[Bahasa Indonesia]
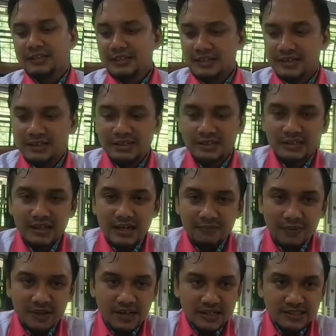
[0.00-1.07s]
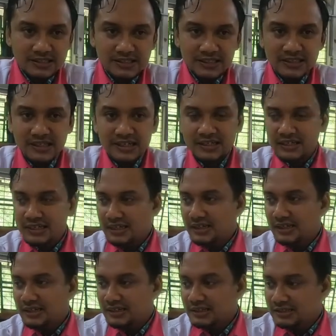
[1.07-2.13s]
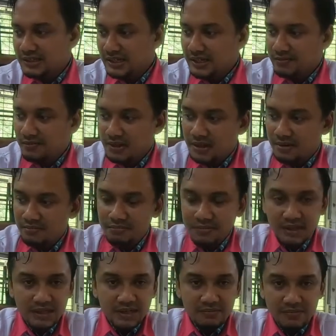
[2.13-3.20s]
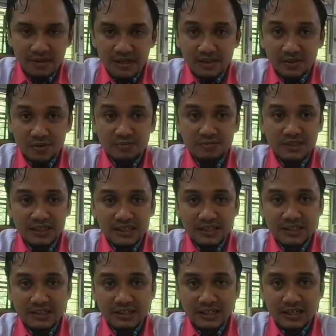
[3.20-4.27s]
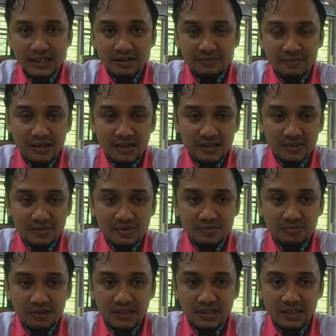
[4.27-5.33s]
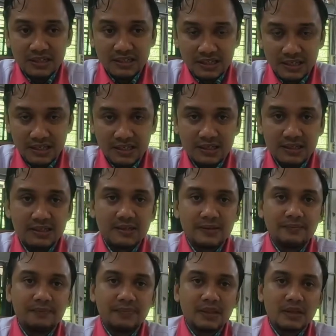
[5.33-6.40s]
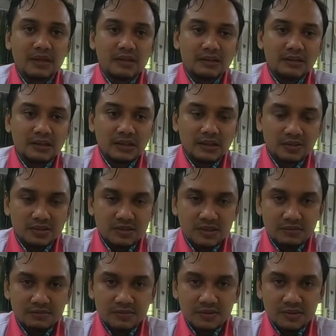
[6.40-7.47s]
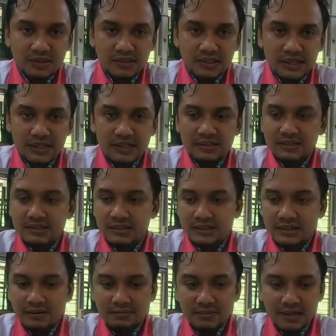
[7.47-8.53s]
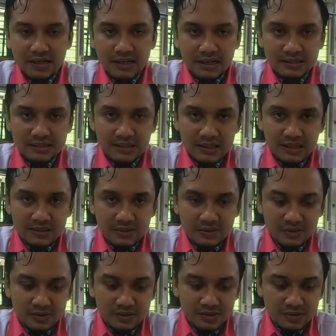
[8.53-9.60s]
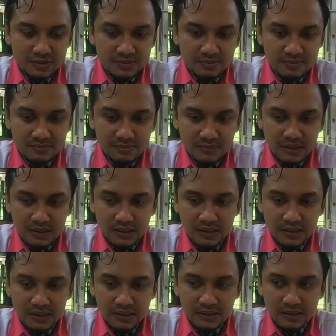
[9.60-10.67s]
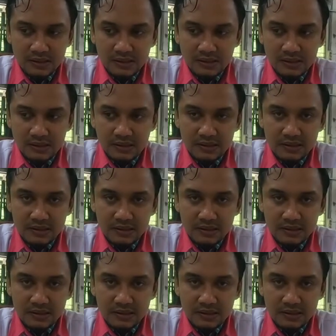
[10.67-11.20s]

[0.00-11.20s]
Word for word: eh, aplikasinya tadi saya mengambil 500 ml ya 500 ml terus kemudian ditambahkan 100 eh,